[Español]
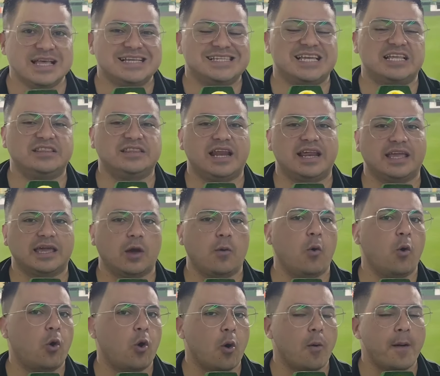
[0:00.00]
Central que
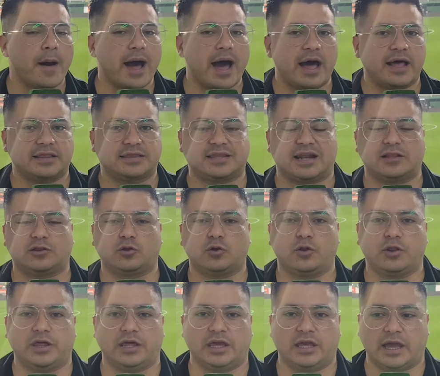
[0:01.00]
buscó más,
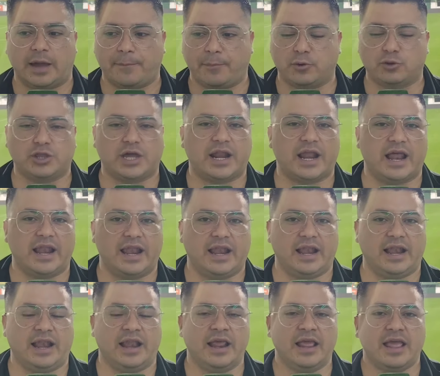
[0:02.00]
trató de apostar
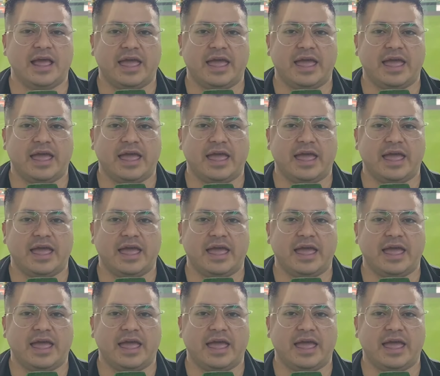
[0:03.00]
al